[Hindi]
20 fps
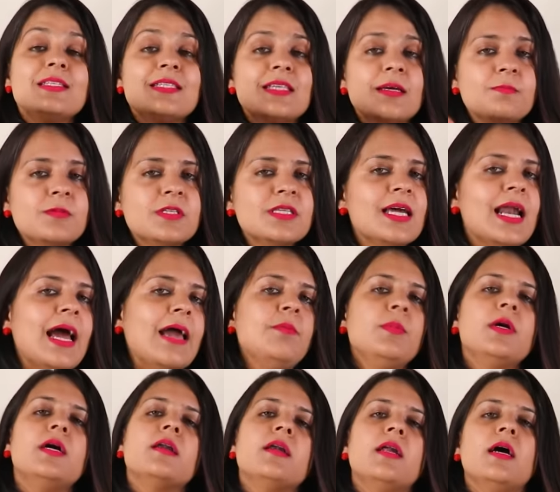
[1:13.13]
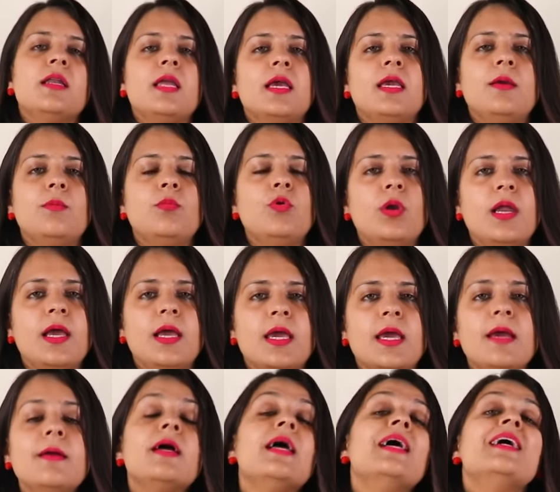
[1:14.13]
सब्सक्राइब करना नहीं
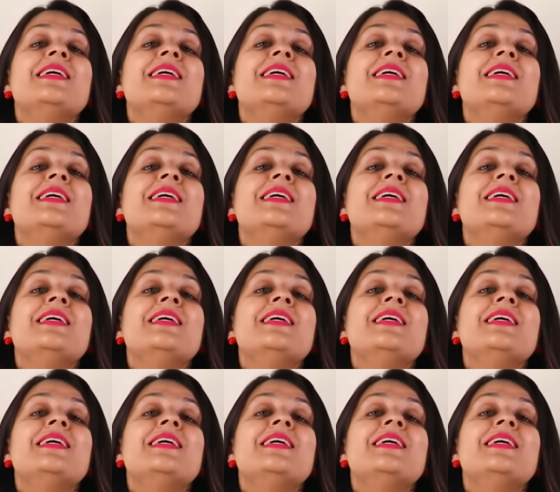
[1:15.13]
भूलेंगे